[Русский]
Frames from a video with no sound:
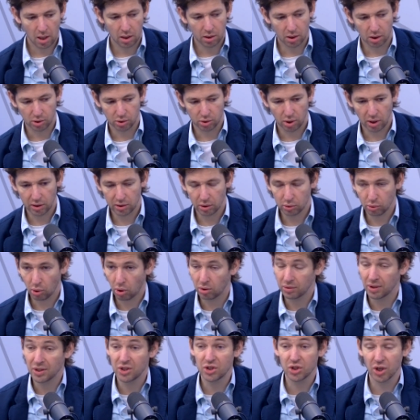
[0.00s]
так что это
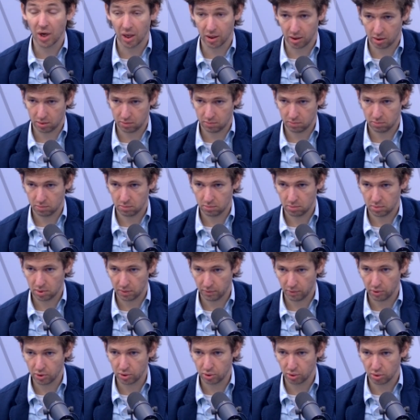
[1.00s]
только начало
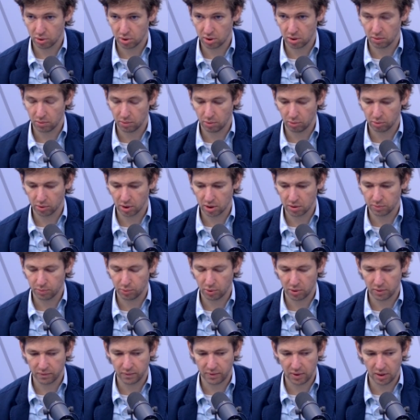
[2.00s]
того, что у нас
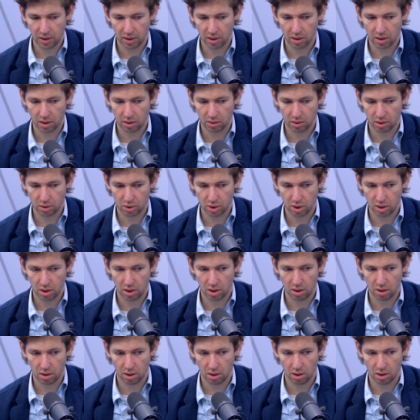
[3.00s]
будет в Риге в
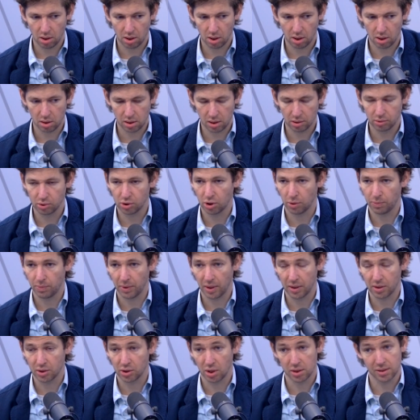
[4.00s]
течение э, следующих
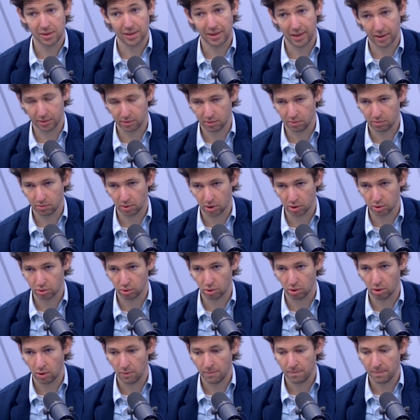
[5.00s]
5-6 лет. Так
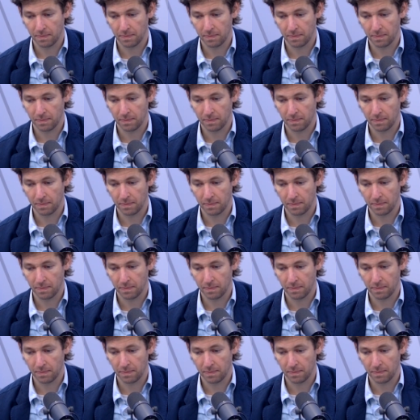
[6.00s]
что...